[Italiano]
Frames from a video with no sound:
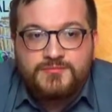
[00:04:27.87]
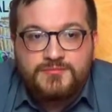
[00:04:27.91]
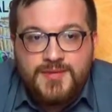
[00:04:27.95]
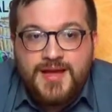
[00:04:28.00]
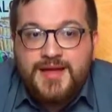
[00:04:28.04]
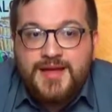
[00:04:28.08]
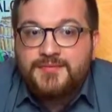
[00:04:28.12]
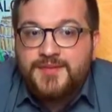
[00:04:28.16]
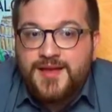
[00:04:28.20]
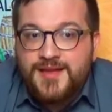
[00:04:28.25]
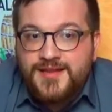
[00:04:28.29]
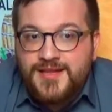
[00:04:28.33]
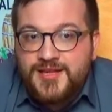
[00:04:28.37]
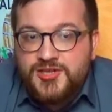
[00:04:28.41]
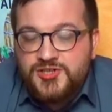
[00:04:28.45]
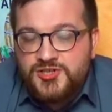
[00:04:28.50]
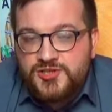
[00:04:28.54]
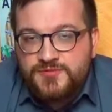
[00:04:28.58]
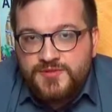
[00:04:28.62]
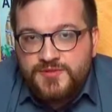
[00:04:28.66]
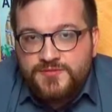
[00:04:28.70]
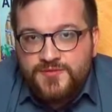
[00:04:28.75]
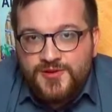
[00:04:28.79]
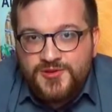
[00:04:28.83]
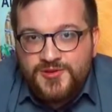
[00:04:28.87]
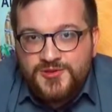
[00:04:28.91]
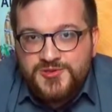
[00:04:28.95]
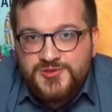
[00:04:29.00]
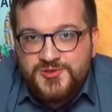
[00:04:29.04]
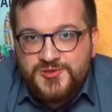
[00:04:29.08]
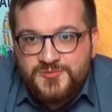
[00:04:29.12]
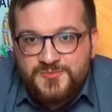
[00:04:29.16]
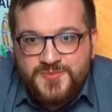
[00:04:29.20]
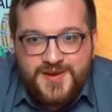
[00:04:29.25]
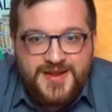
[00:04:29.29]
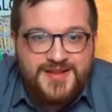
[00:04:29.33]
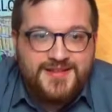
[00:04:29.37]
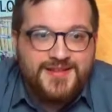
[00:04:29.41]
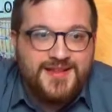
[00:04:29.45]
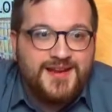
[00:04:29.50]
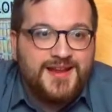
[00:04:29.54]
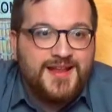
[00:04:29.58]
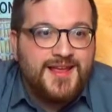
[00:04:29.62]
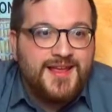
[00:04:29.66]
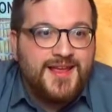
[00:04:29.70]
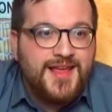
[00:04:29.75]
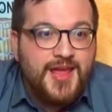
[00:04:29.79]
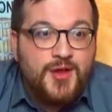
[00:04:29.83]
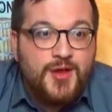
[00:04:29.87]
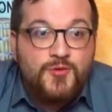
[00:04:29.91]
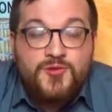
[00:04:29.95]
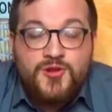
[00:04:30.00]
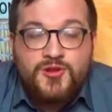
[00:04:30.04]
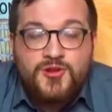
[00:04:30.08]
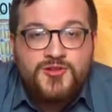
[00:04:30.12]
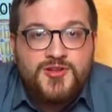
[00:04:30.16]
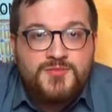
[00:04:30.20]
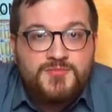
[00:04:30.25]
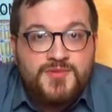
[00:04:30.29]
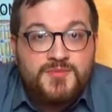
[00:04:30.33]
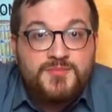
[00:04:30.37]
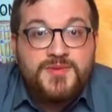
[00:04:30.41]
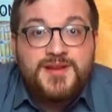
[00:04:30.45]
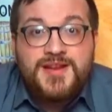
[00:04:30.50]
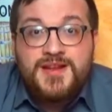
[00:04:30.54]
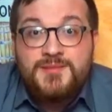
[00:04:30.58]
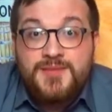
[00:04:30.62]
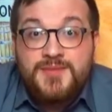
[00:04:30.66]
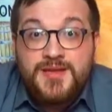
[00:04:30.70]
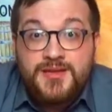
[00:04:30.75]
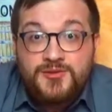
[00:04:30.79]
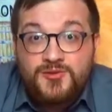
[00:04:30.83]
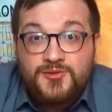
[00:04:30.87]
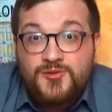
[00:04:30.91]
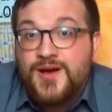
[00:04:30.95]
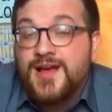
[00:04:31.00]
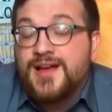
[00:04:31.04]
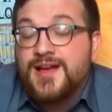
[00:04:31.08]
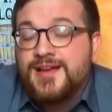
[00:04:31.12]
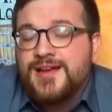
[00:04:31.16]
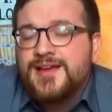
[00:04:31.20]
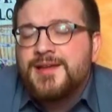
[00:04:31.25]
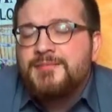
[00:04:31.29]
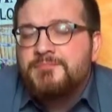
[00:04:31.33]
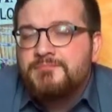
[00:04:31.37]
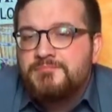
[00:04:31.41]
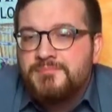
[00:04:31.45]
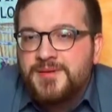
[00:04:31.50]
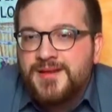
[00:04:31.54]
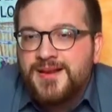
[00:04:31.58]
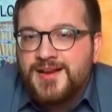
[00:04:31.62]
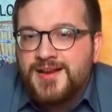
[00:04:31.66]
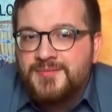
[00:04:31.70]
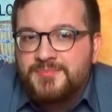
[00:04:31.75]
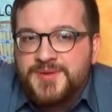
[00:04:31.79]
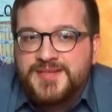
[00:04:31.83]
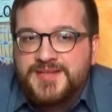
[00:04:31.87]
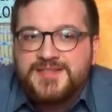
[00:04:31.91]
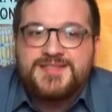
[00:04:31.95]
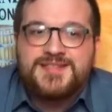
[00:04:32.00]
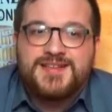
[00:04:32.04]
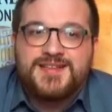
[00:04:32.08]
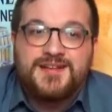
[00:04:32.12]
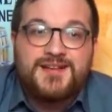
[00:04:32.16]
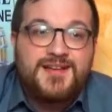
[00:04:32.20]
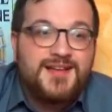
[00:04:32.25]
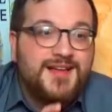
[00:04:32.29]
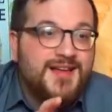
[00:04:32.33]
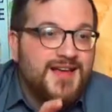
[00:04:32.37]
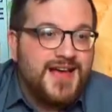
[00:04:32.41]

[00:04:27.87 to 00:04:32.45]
Ma adesso vi voglio sorprendere, è un ottimo abbinamento anche per la pizza.